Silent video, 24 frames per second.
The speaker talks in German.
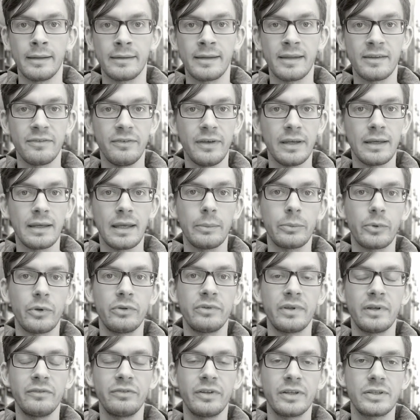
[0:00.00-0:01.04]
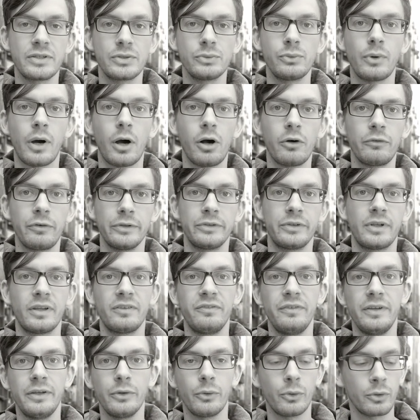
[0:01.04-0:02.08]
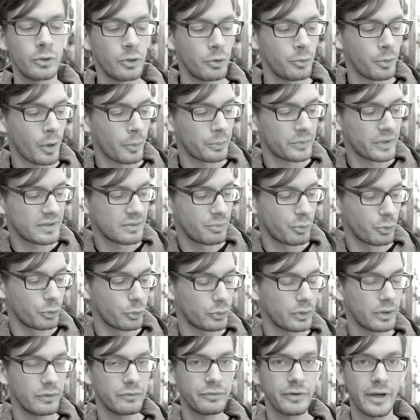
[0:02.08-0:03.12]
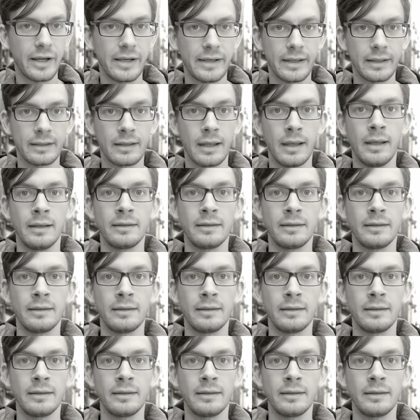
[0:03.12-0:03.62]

Deswegen gebt einen Senf dazu, auch falls euch das Video oder überhaupt das Produkt gefallen hat.